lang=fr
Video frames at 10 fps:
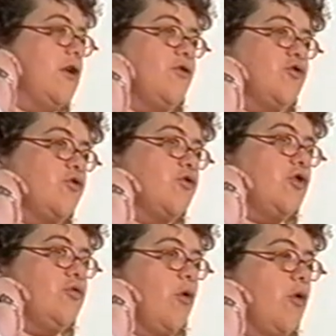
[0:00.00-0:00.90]
doute euh, la seule chose que
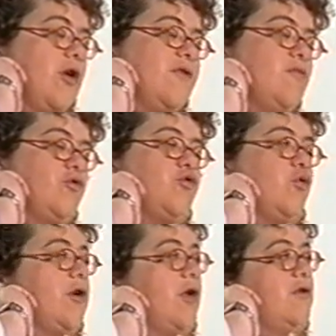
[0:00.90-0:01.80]
j'ai quasiment
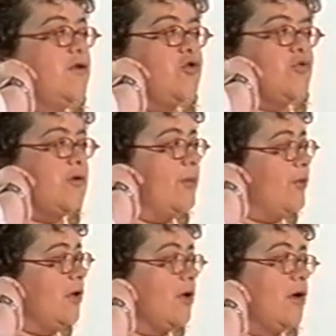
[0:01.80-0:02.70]
toujours regardé des Jeux
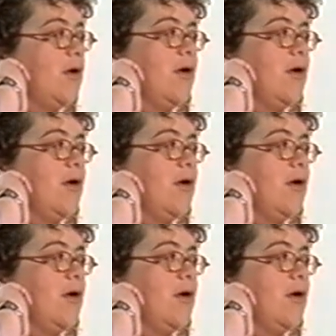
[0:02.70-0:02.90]
Olympiques,